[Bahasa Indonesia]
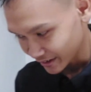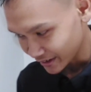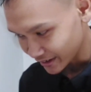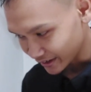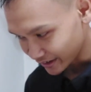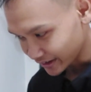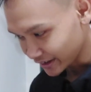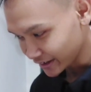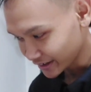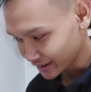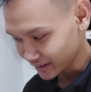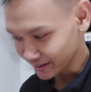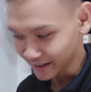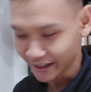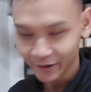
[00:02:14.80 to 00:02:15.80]

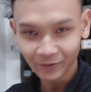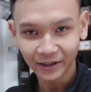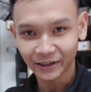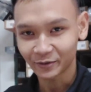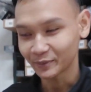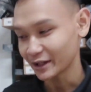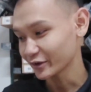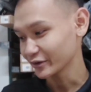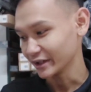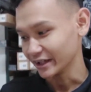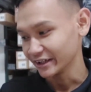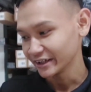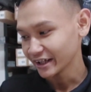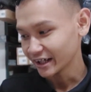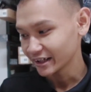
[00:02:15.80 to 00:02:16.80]
Real Daiwa terbaru ya.
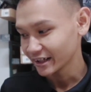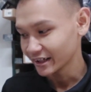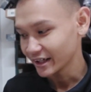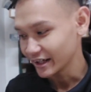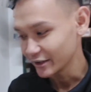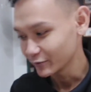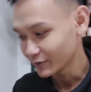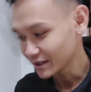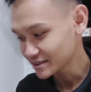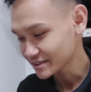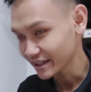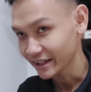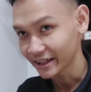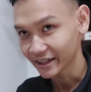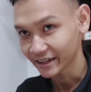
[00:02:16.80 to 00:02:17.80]
Ini ada Daiwa
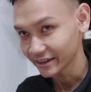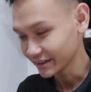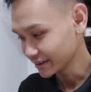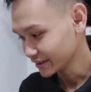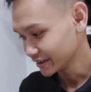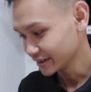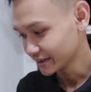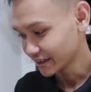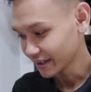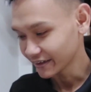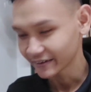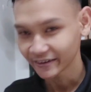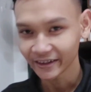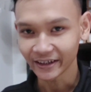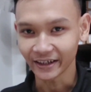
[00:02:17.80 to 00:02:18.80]
seri
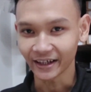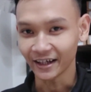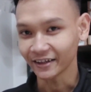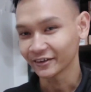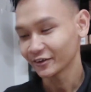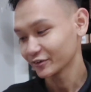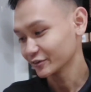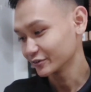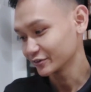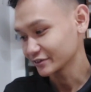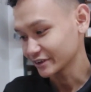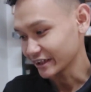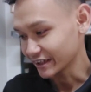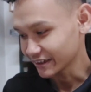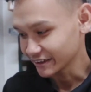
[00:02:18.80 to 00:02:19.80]
GT ya atau
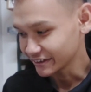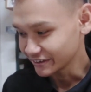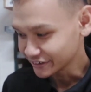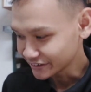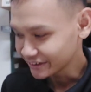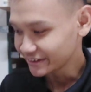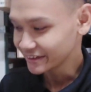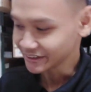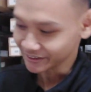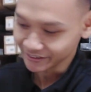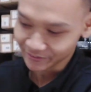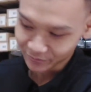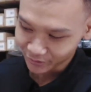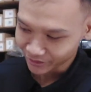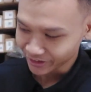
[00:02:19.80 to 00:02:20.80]
seri GT
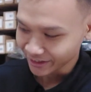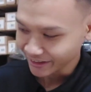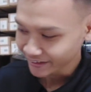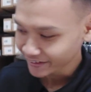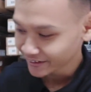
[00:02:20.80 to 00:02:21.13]
sebutnya.